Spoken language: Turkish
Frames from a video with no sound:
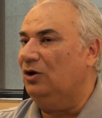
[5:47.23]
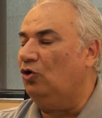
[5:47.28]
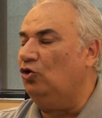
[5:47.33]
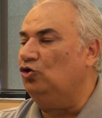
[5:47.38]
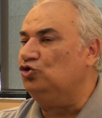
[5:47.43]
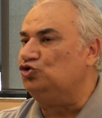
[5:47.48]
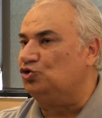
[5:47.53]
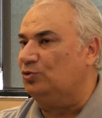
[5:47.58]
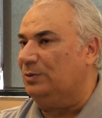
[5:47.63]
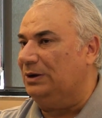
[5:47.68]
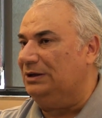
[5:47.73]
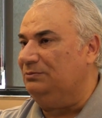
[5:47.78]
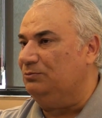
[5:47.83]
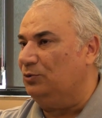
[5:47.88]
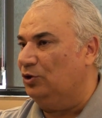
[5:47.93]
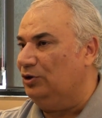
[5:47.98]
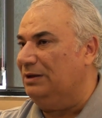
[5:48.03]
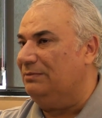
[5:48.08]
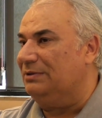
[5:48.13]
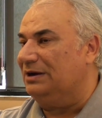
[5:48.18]
O zaman
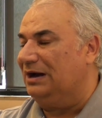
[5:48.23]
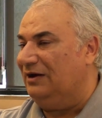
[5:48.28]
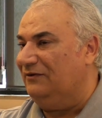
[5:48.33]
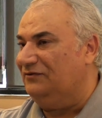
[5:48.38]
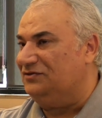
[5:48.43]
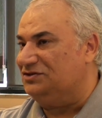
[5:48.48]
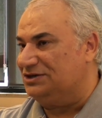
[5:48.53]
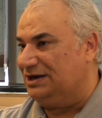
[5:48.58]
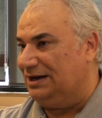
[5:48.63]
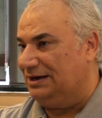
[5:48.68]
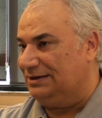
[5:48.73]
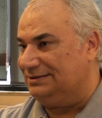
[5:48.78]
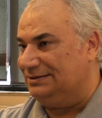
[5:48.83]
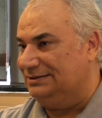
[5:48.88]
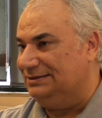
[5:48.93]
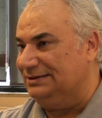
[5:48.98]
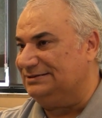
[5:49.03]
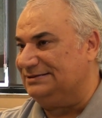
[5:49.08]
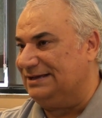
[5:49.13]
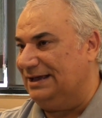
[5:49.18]
böyle bir af
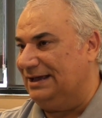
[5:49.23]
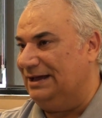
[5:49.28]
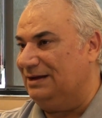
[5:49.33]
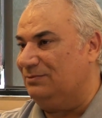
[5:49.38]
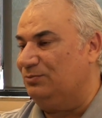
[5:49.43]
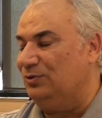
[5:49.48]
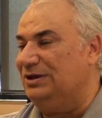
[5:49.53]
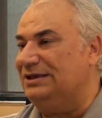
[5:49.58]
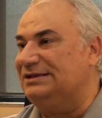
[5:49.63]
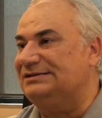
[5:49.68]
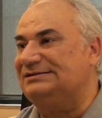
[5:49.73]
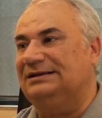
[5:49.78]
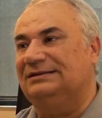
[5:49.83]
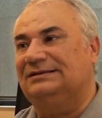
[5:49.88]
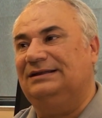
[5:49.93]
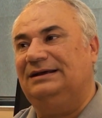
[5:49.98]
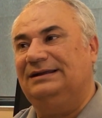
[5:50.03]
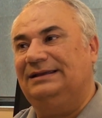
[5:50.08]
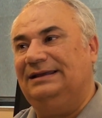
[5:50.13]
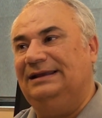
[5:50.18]
çıkartılırsa eğer bu
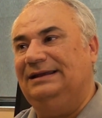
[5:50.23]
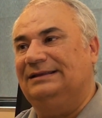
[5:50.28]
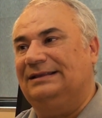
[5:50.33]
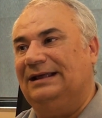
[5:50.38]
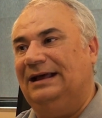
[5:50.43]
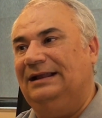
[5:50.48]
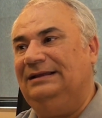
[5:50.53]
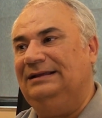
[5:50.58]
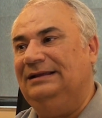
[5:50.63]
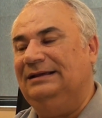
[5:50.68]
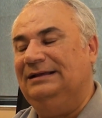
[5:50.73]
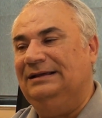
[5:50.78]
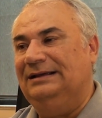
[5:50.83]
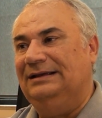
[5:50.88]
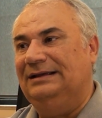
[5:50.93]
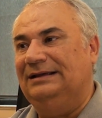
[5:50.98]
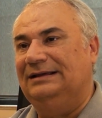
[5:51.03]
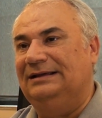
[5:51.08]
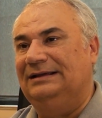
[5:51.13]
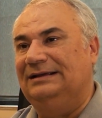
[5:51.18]
insanlar yeniden
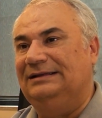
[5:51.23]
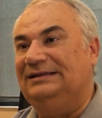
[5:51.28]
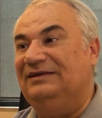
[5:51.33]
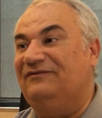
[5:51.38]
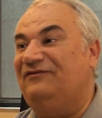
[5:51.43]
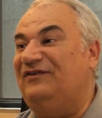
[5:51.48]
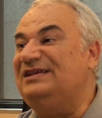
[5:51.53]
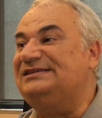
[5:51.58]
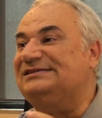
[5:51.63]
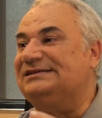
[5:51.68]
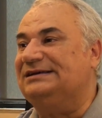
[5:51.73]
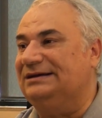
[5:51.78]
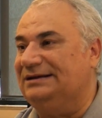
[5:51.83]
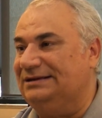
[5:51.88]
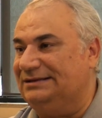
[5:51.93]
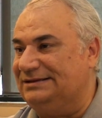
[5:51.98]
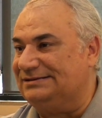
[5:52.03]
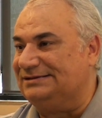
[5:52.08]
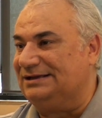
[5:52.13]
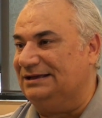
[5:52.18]
e, nefes
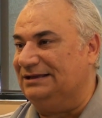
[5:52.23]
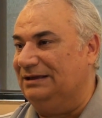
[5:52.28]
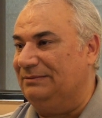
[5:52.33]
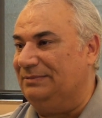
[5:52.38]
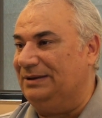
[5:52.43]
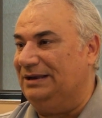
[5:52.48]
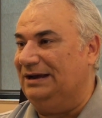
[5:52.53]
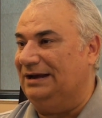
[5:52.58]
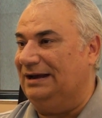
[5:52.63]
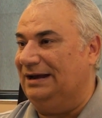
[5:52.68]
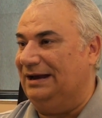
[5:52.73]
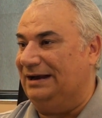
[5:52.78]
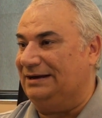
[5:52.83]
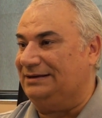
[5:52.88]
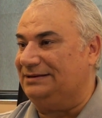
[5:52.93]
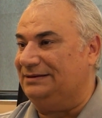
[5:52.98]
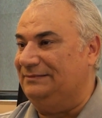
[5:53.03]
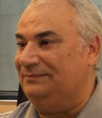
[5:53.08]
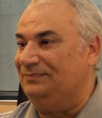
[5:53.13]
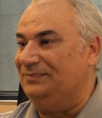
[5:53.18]
kredisi alabilirler
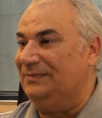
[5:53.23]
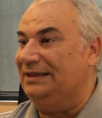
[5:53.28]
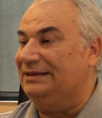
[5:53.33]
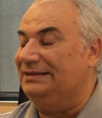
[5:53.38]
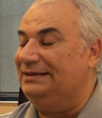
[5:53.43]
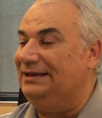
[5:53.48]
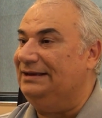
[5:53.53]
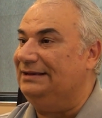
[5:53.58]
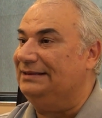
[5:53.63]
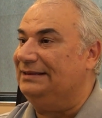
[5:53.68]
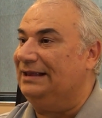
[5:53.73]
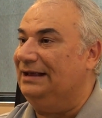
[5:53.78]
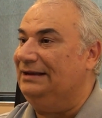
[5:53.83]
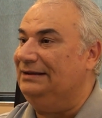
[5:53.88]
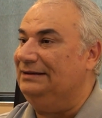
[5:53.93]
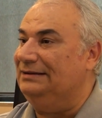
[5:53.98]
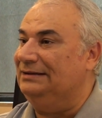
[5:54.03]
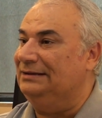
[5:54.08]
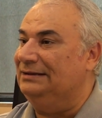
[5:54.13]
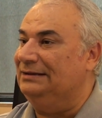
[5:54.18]
yeniden
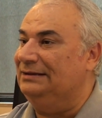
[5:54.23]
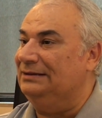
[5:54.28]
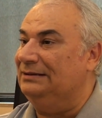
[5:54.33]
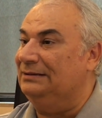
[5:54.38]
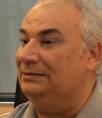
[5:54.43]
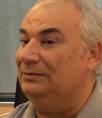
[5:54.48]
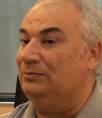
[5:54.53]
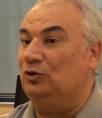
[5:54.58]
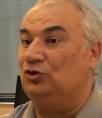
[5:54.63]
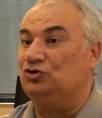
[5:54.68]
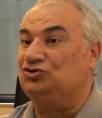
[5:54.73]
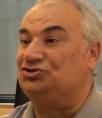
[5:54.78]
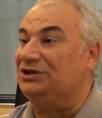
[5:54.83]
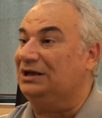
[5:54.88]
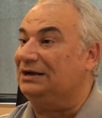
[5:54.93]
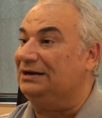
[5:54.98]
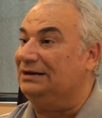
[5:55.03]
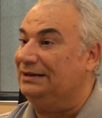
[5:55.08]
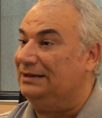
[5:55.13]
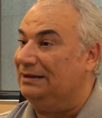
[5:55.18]
e,
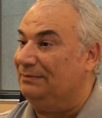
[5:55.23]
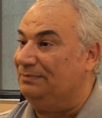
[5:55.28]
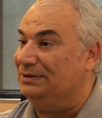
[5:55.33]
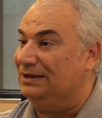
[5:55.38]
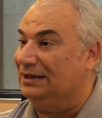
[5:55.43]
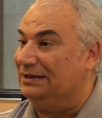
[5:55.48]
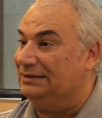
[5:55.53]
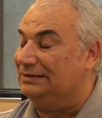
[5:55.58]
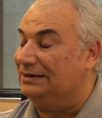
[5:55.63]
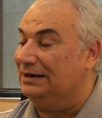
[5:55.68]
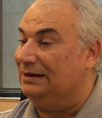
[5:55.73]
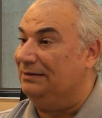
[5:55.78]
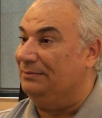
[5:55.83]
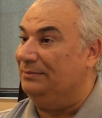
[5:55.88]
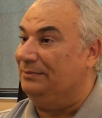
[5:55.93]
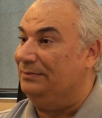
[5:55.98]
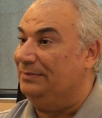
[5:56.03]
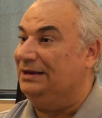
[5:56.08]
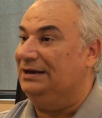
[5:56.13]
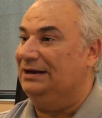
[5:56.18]
borçlarını
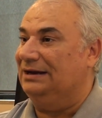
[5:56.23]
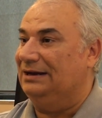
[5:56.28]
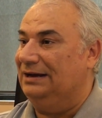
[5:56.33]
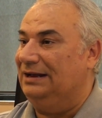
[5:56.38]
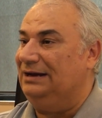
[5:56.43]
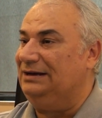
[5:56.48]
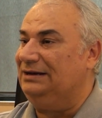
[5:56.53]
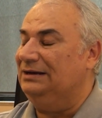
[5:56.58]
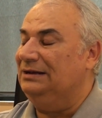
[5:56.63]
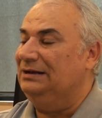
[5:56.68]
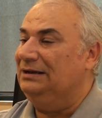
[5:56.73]
yapılandırabilirler.